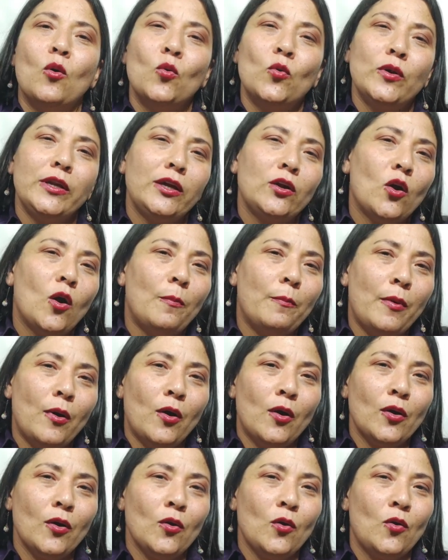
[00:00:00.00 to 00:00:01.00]
único
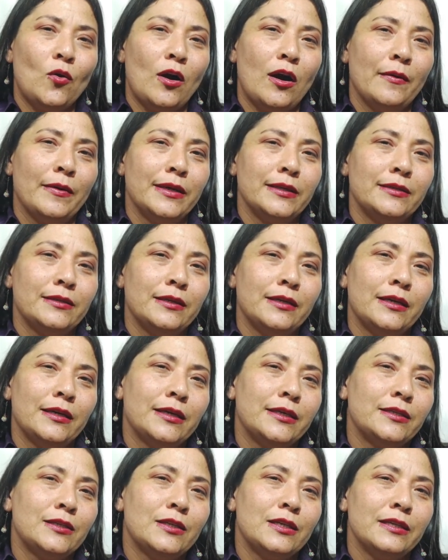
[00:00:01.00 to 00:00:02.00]
por o a
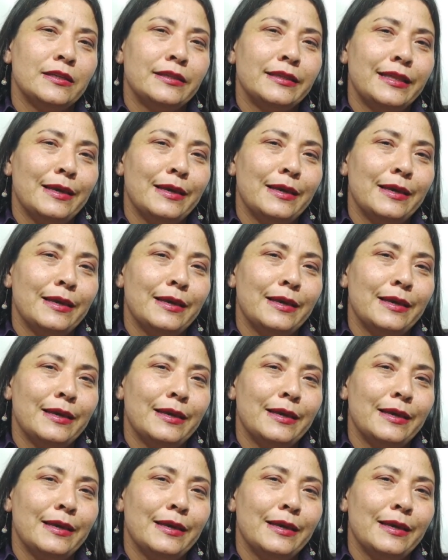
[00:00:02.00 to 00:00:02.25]
veces